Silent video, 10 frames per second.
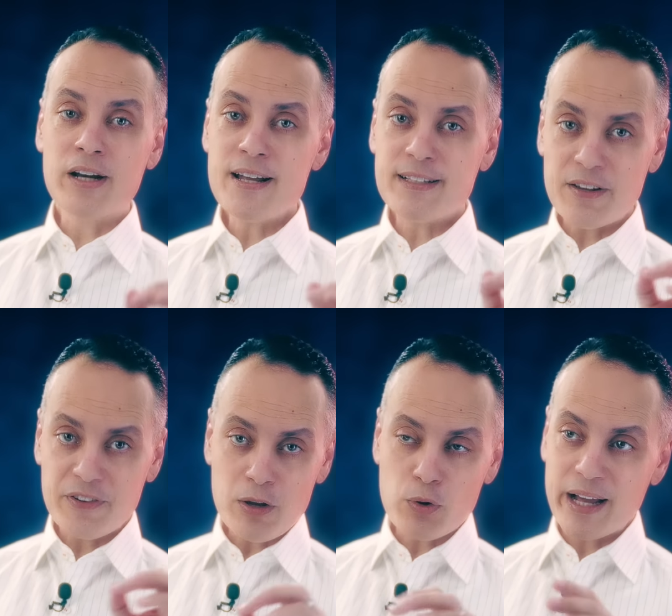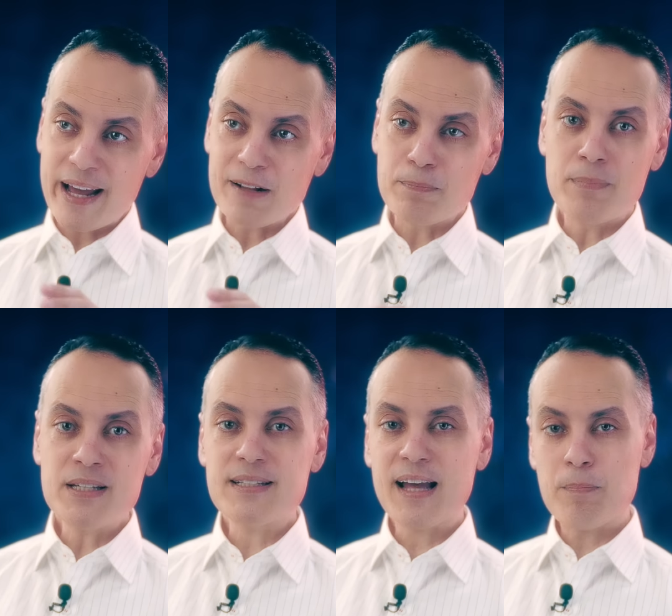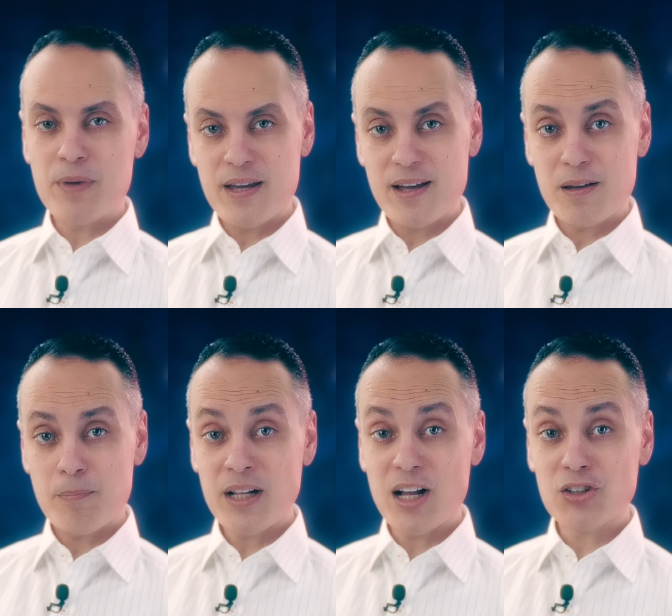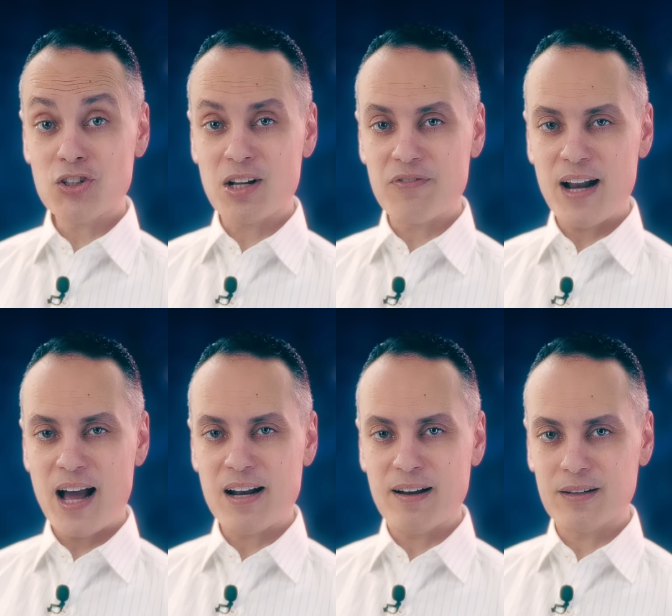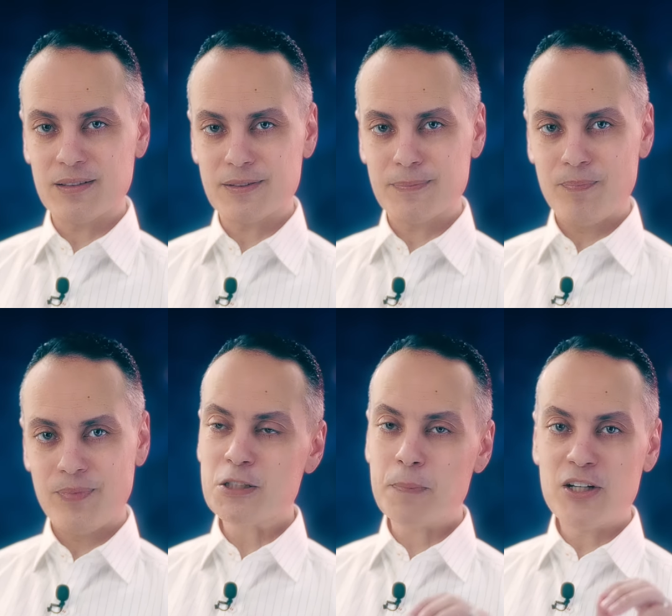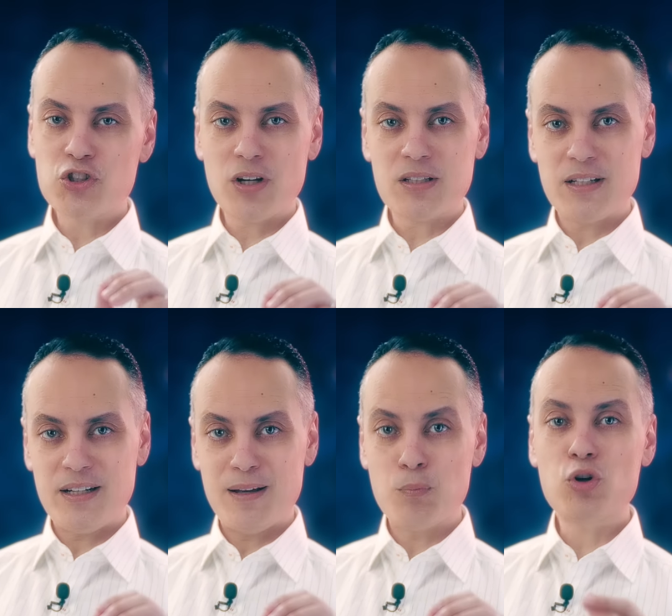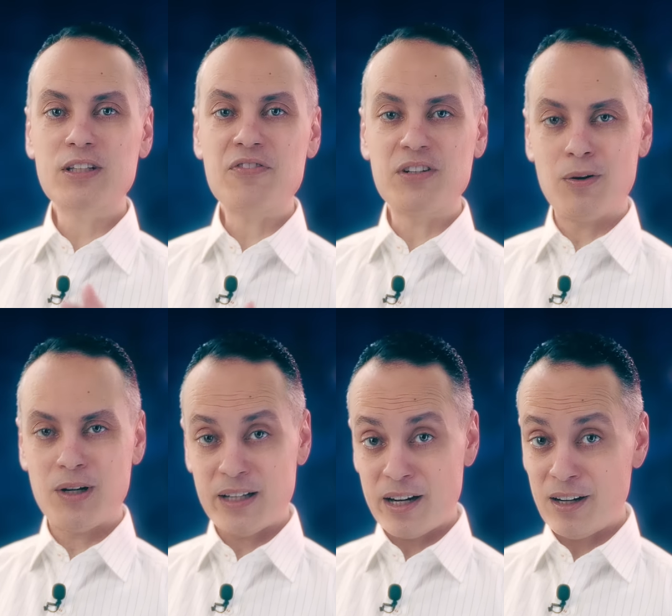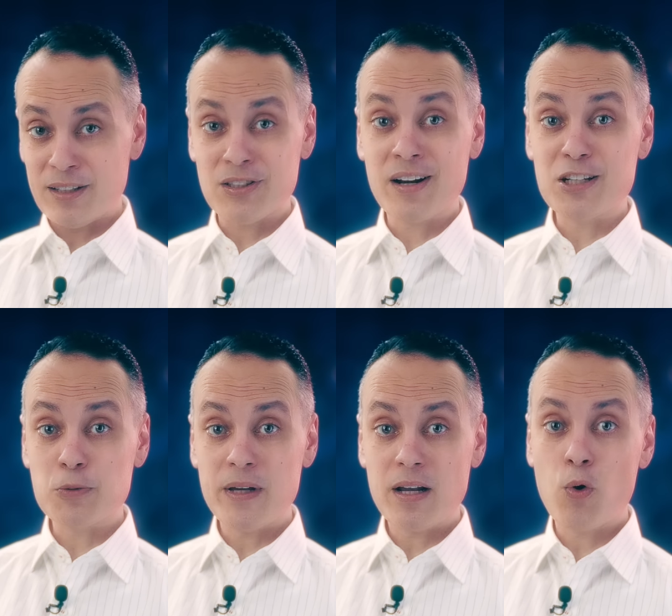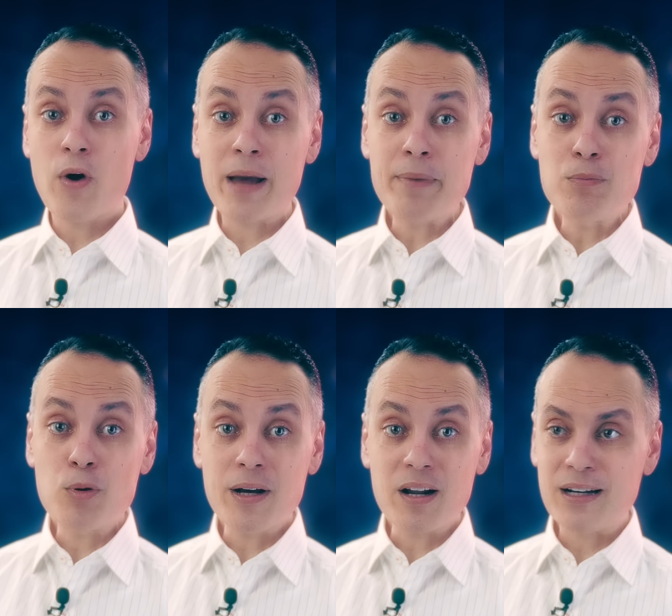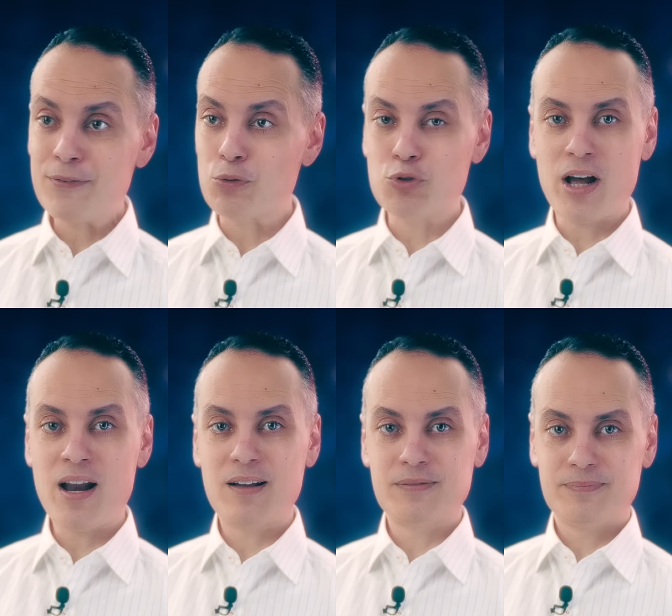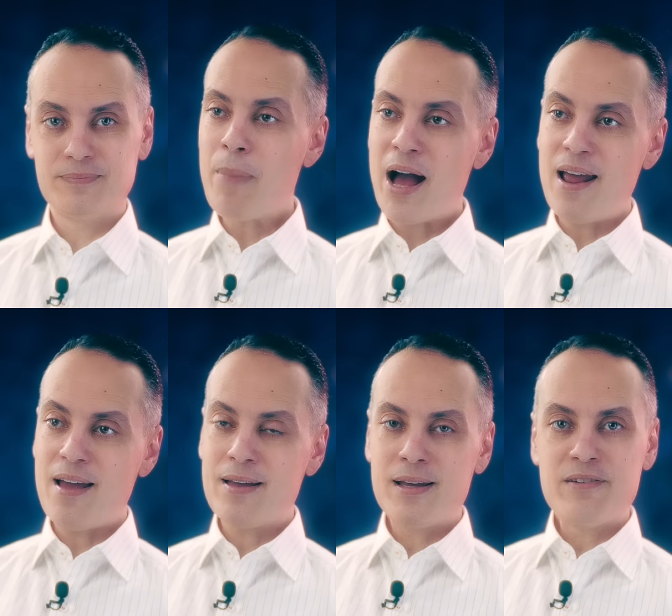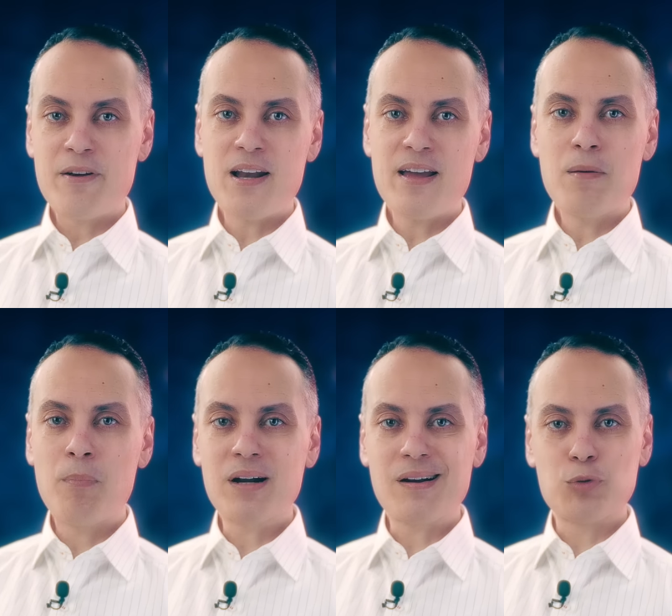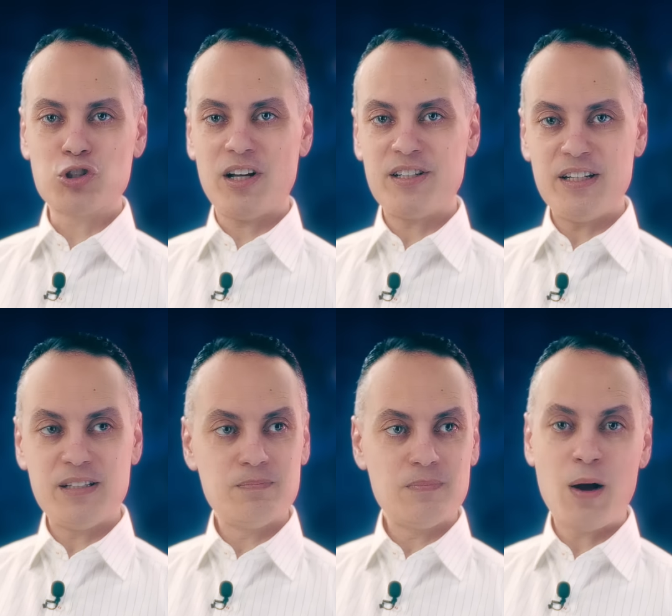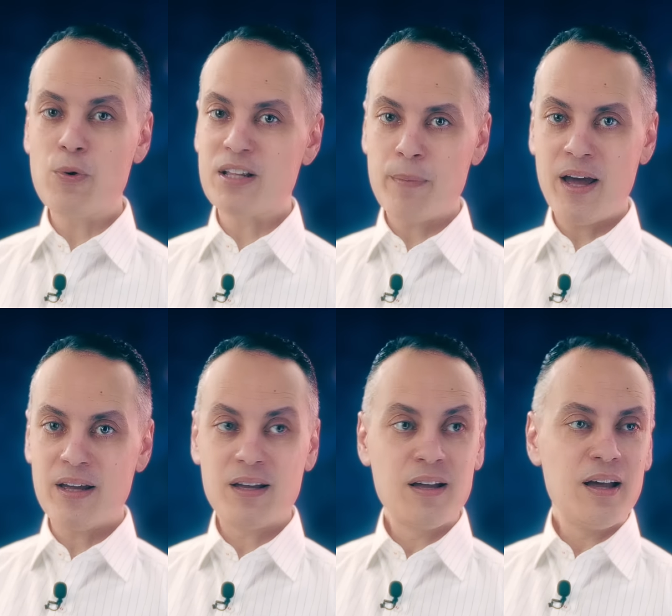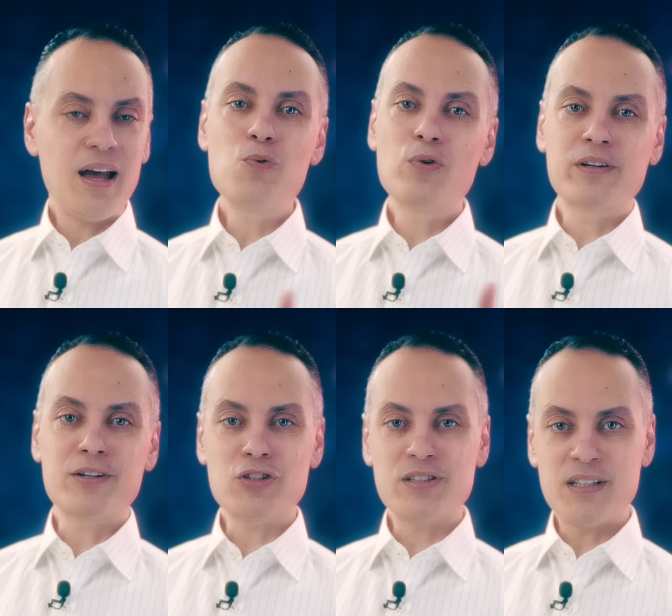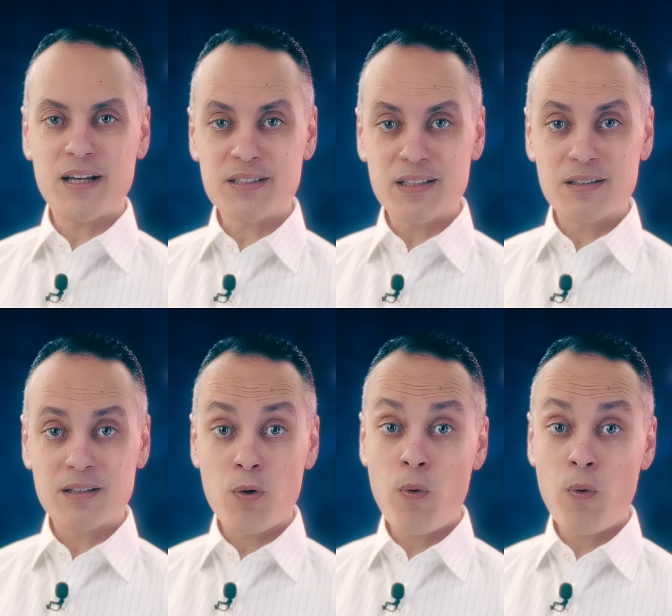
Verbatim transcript: طريقة تفكيره اللي كانت مستخبية بدأت تظهر في العلن أكتر وأصبح الشخص اللي مختفي دلوقتي عن الأنظار نسبيا هو جمال مبارك نفسه مش علاء أما علاء فبنلاقيه مرة مصلح ديني أو اجتماعي أو ناشط سياسي